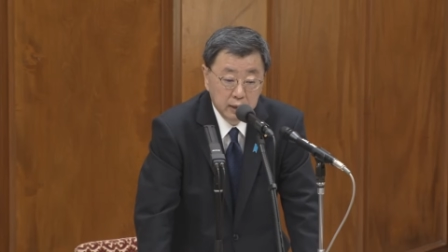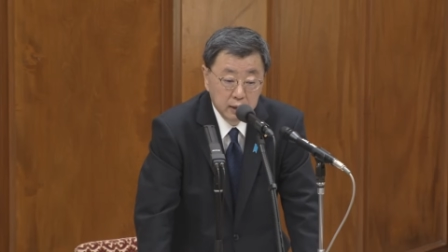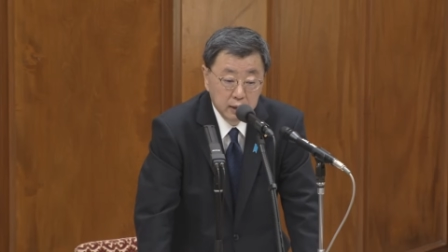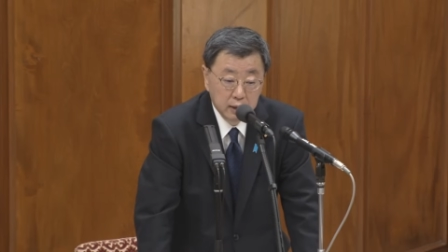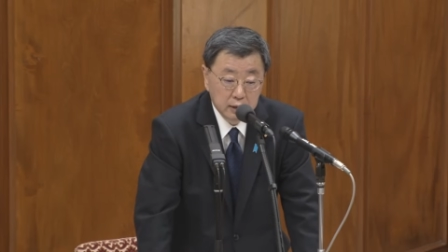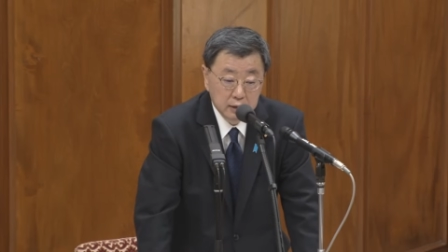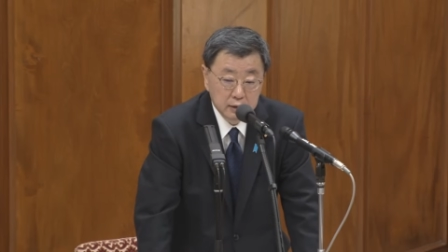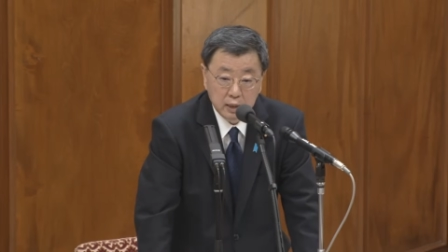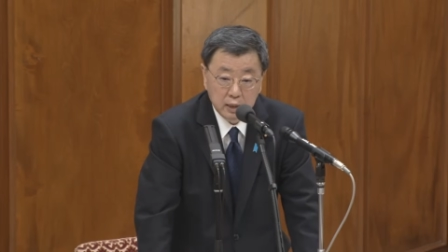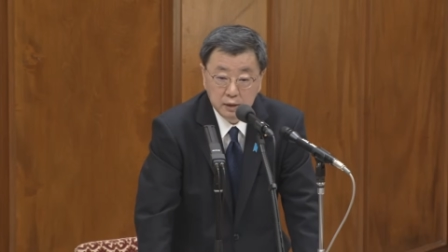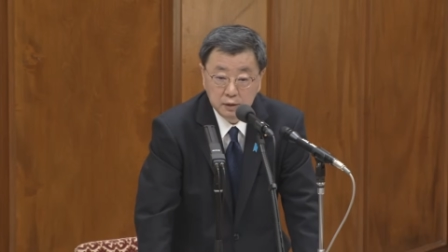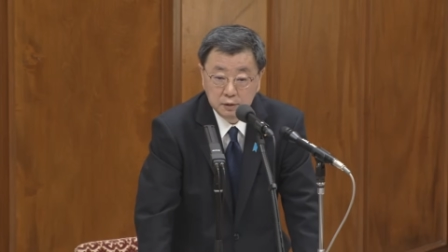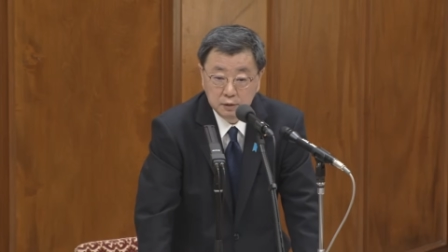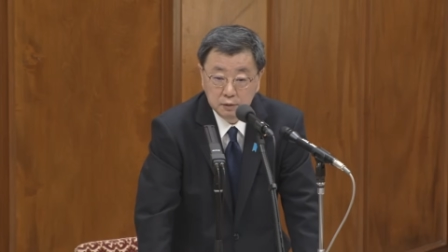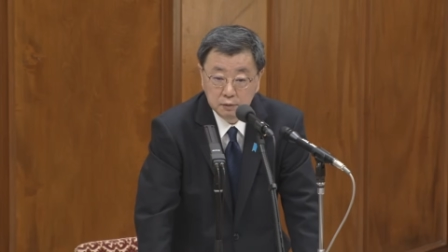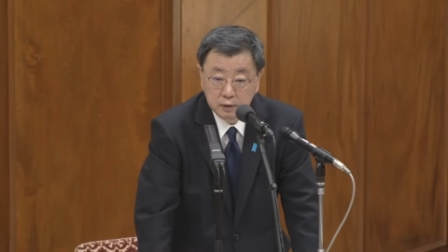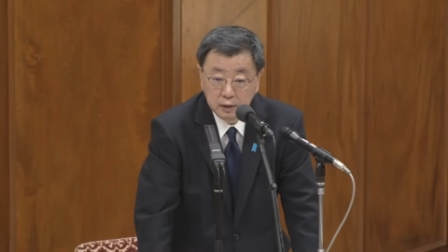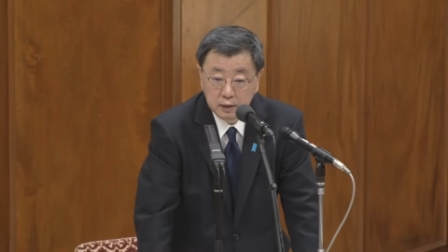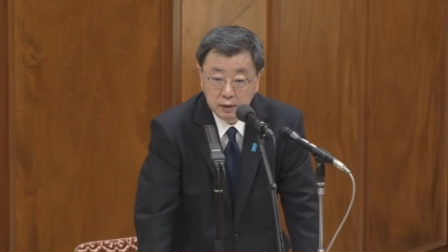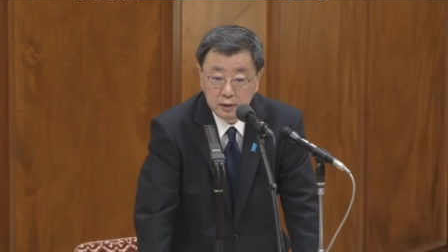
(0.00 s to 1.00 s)
形で
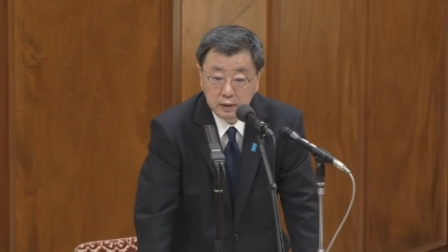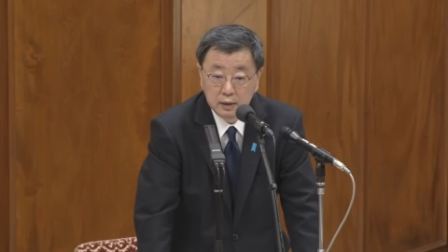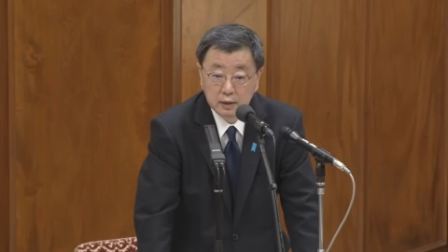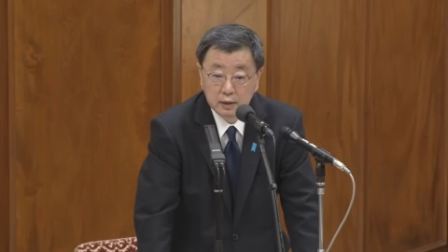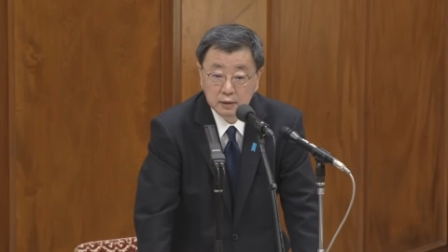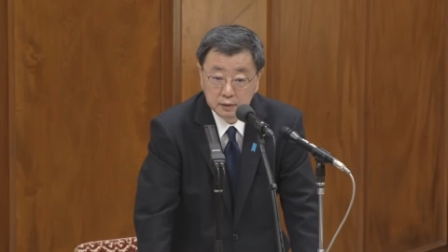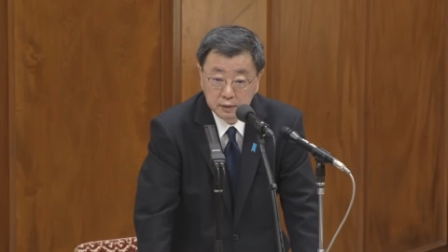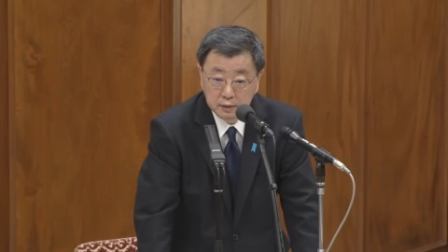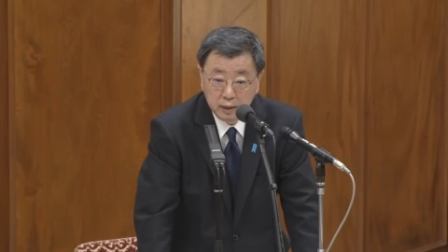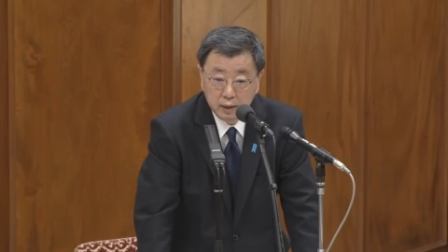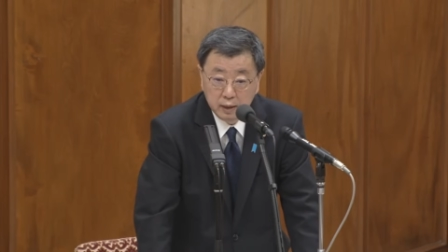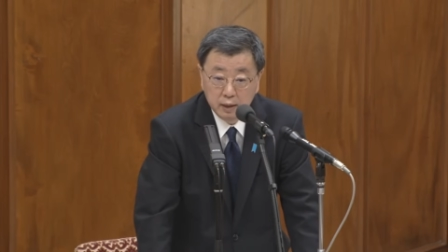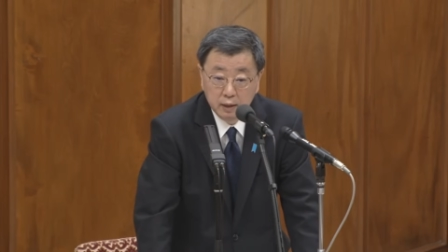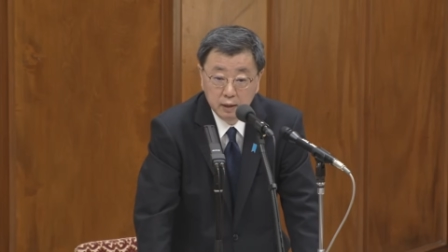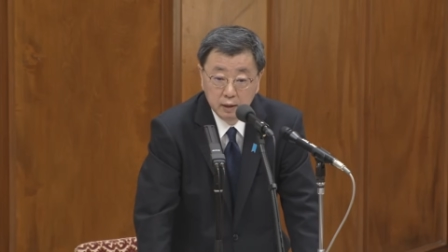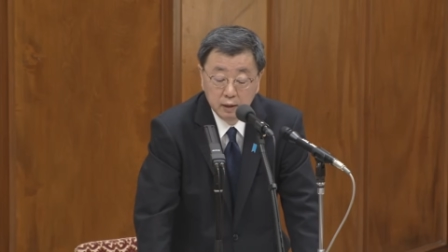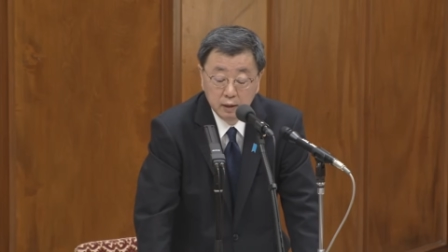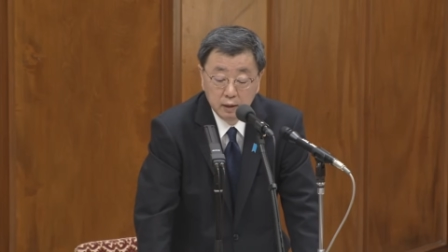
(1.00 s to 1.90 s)
行っております。